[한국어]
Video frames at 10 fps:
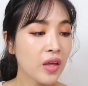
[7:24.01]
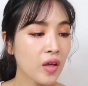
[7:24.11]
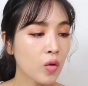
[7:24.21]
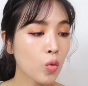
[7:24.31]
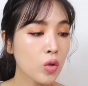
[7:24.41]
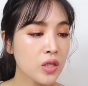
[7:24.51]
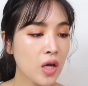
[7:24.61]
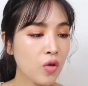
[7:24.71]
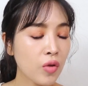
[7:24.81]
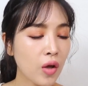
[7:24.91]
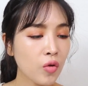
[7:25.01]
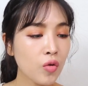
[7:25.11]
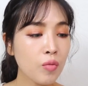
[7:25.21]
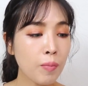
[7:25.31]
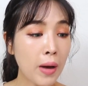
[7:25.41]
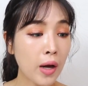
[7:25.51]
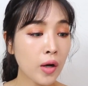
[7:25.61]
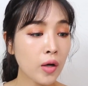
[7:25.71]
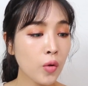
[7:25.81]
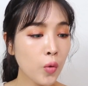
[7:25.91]
이게 녹차 유산균
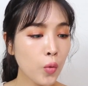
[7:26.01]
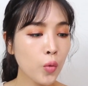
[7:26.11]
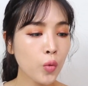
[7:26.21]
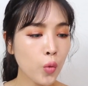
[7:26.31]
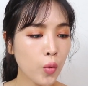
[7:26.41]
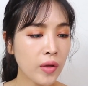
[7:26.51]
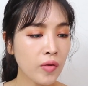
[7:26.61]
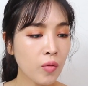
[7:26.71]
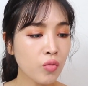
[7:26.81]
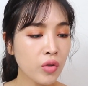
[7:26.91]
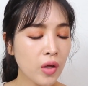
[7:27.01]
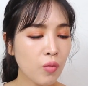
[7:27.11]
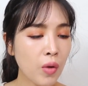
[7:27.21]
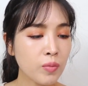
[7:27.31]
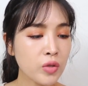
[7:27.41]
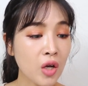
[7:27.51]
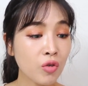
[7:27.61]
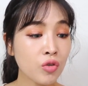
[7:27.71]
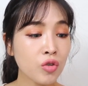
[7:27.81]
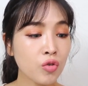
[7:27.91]
발효 용의 성분이 외부
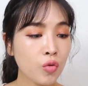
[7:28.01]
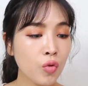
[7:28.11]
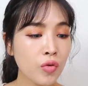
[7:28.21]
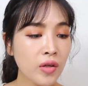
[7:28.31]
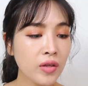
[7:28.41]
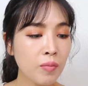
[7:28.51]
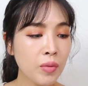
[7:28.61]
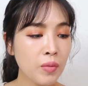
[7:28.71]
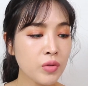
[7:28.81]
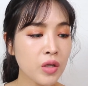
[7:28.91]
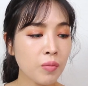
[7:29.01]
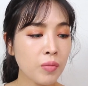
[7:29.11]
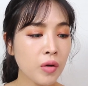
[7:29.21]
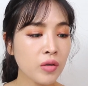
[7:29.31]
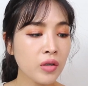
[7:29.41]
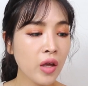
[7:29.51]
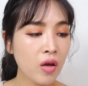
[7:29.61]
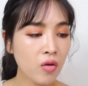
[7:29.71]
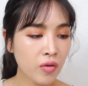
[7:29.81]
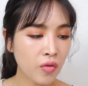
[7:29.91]
자극으로 손상된 피부 장벽을
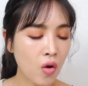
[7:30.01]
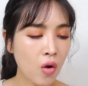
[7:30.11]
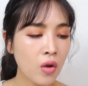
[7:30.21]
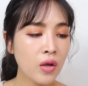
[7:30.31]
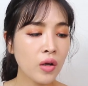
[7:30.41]
케어해서